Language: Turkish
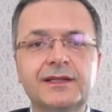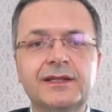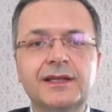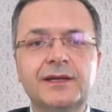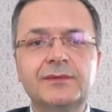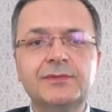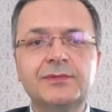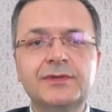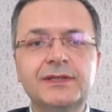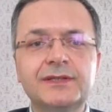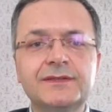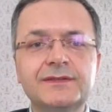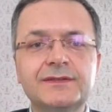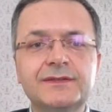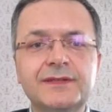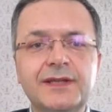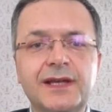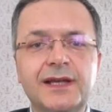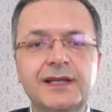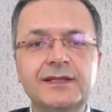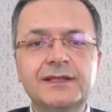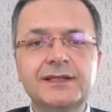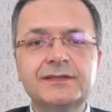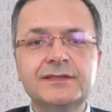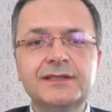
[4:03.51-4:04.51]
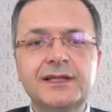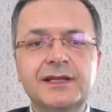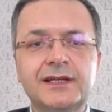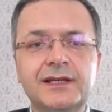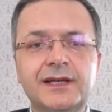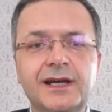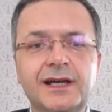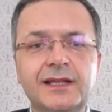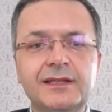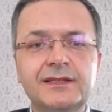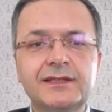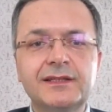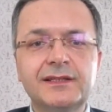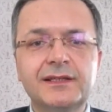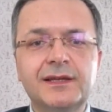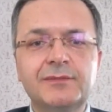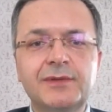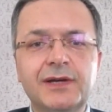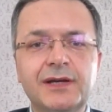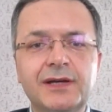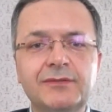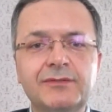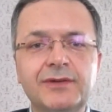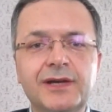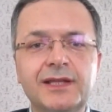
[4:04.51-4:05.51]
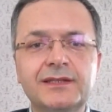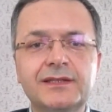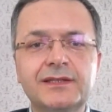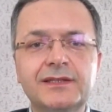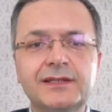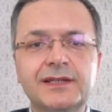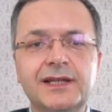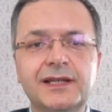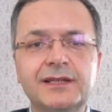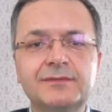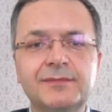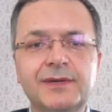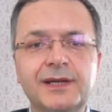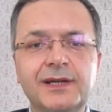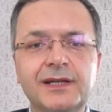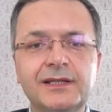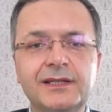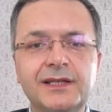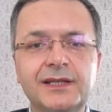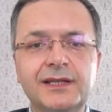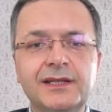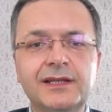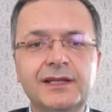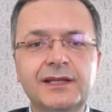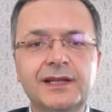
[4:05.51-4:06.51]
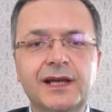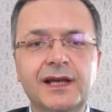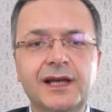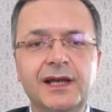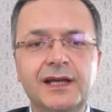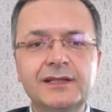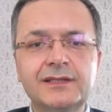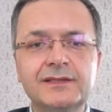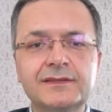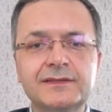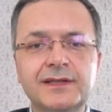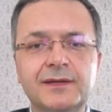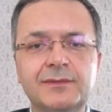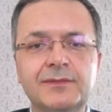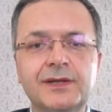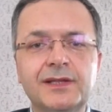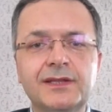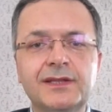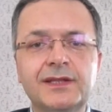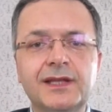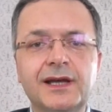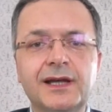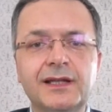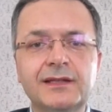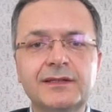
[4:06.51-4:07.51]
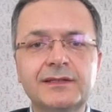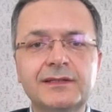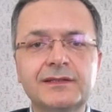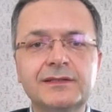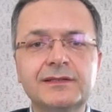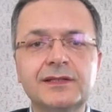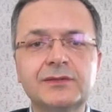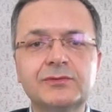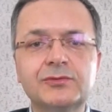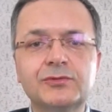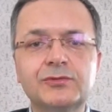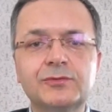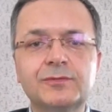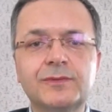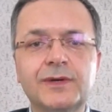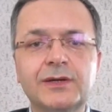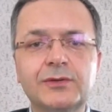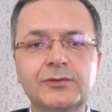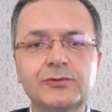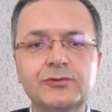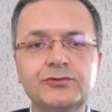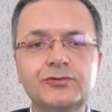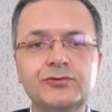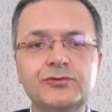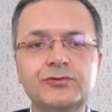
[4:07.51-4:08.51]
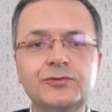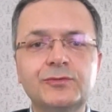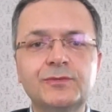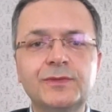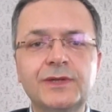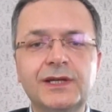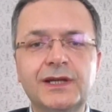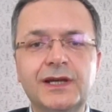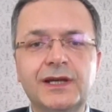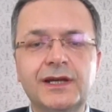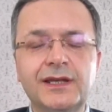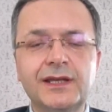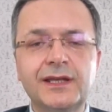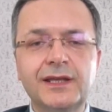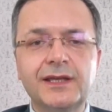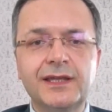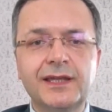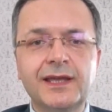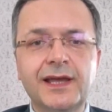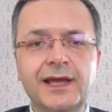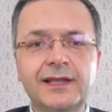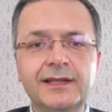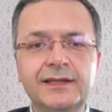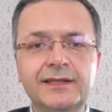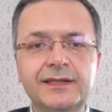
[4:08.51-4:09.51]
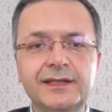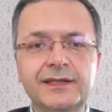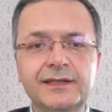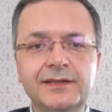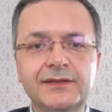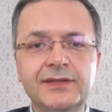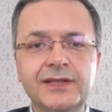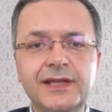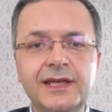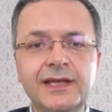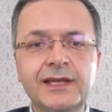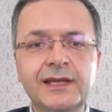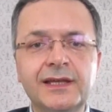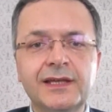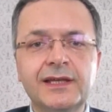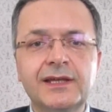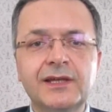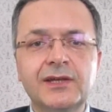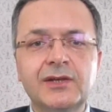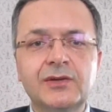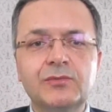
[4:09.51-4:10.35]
Tabi sadece hatırlamak ve hatırlatmak değil, aynı zamanda hatırda tutmak üçüsü bir araya geldiğinde